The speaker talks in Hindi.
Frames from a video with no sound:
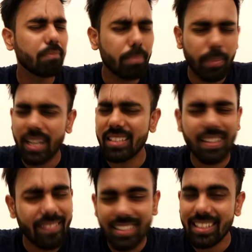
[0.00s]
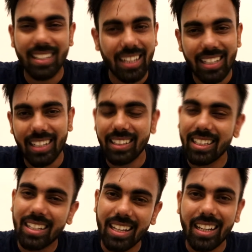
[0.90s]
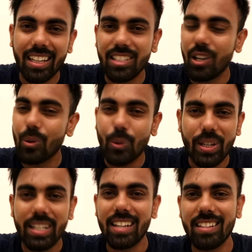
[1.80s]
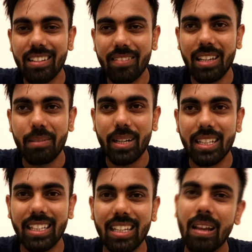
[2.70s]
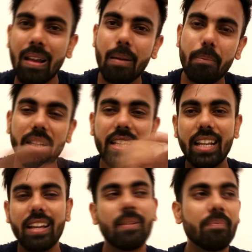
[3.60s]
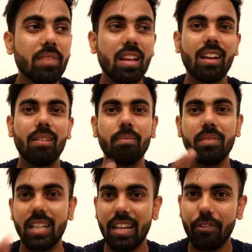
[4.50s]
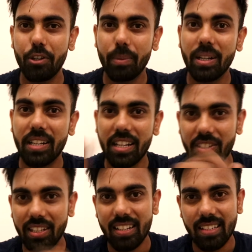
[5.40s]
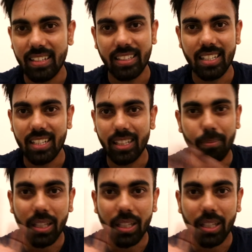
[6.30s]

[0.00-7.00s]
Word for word: पैसे वैसे नहीं लगते करके जाओ कोई टेंशन वाली बात नहीं है मिलते नए नए वीडियो में डेंजरस सीन्स के साथ